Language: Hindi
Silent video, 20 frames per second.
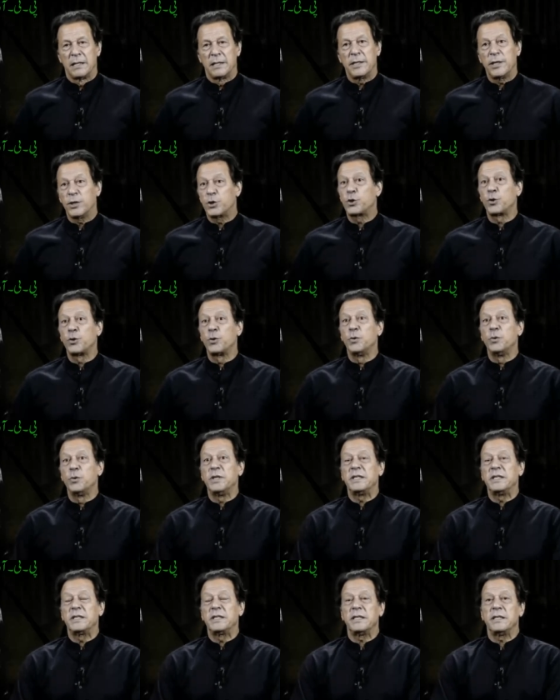ये शुरू
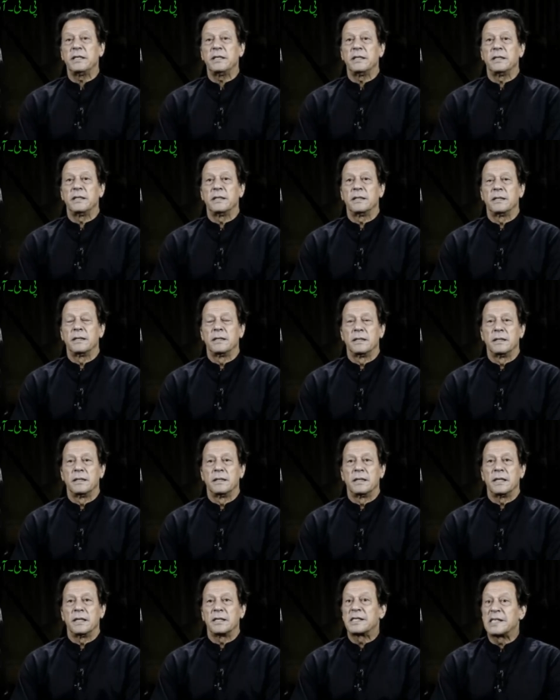हुई थी
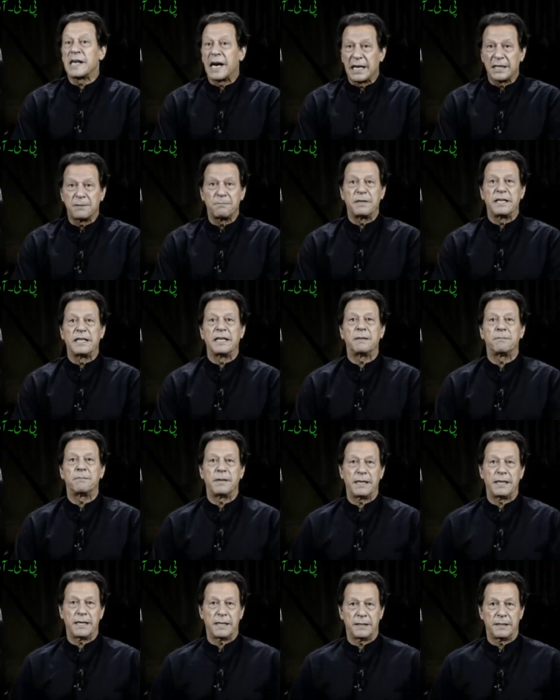सात महीने
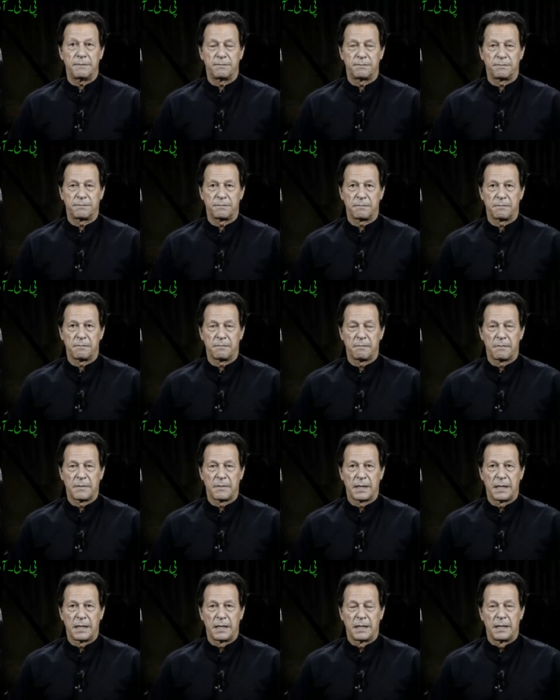पहले
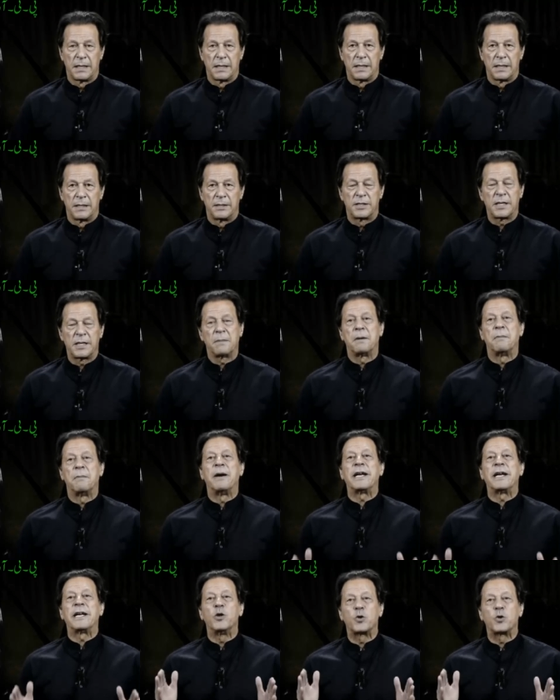जब
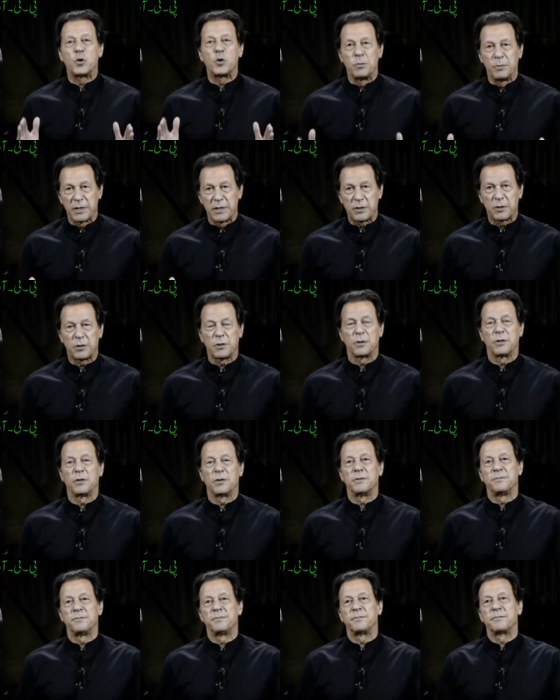हमारी हुकूमत को
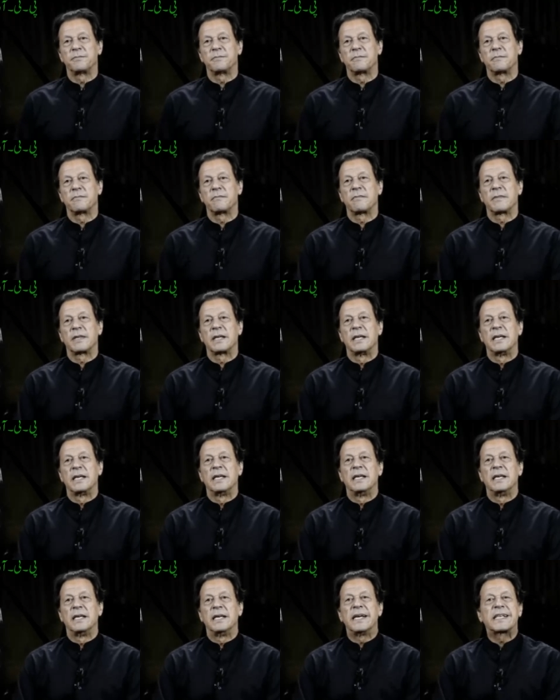
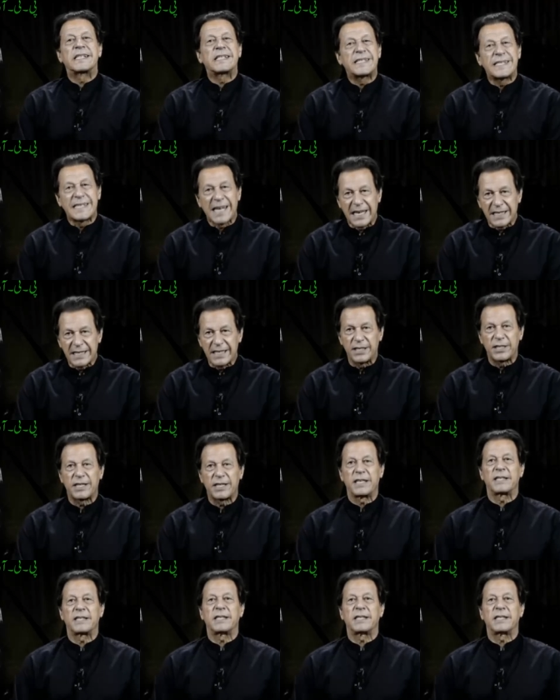एक साजिश के